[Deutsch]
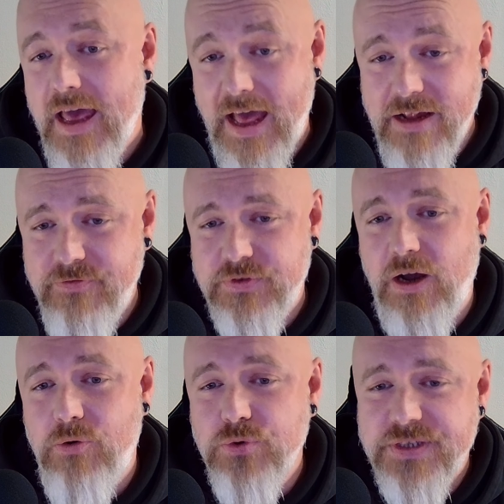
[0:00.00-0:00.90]

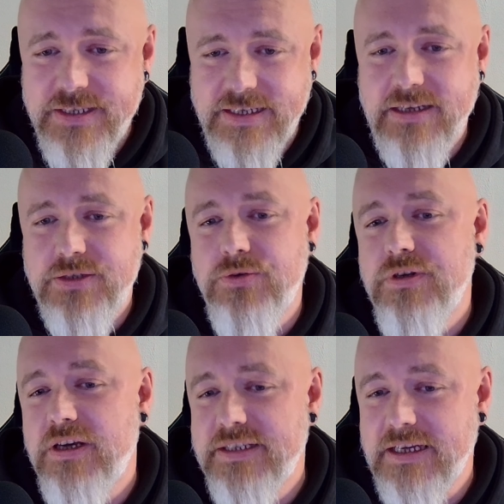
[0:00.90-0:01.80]

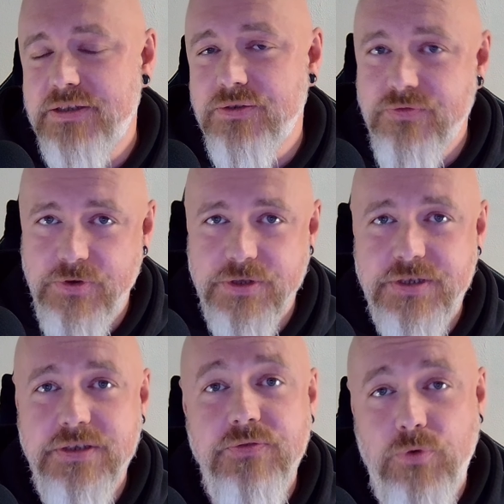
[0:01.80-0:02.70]

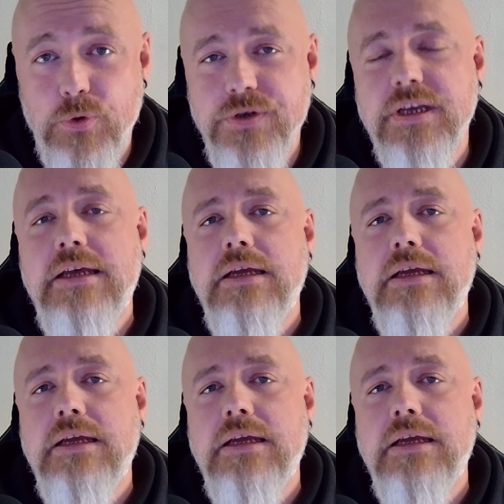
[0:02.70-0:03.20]
11.646 Pfund